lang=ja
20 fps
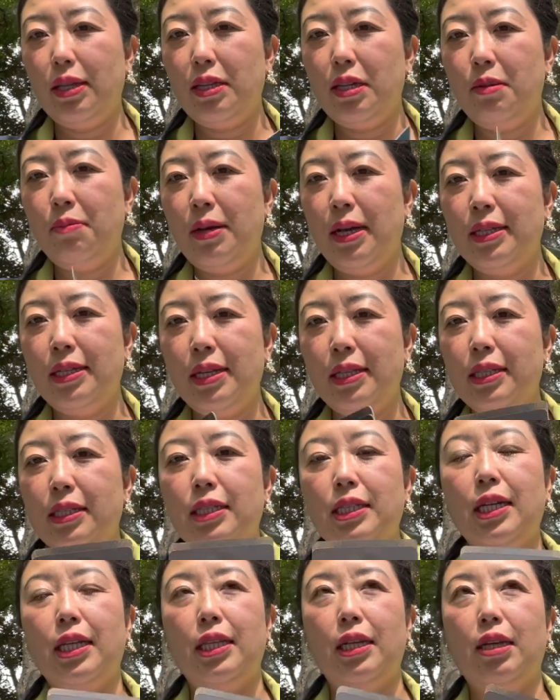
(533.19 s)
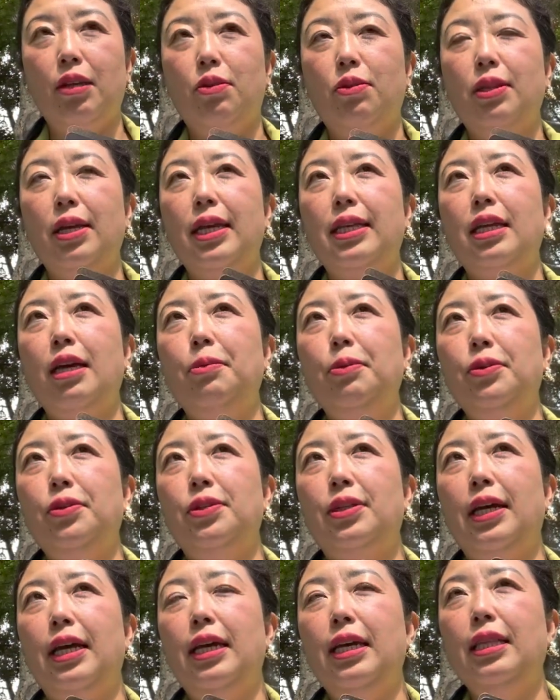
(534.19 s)
当たり前の話なんだけど。で、多
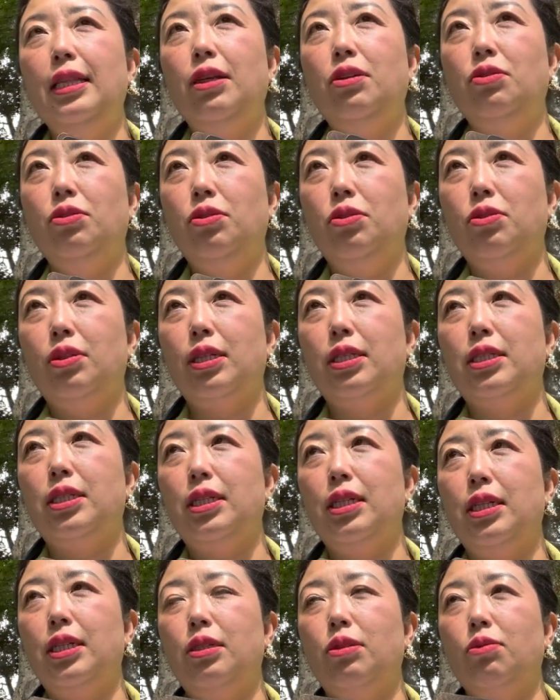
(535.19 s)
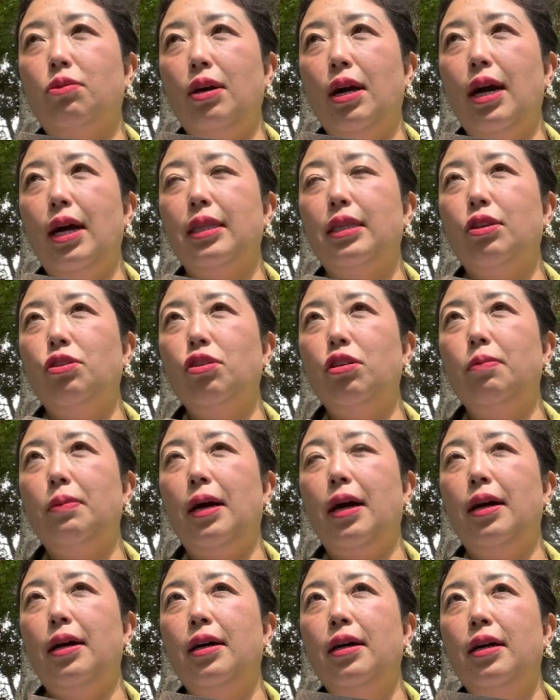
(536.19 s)
分悩んでる人たちとか、例え
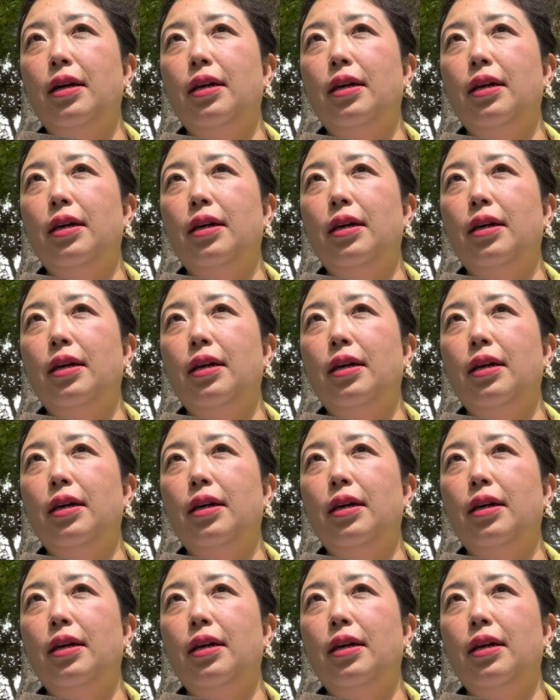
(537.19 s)
ば、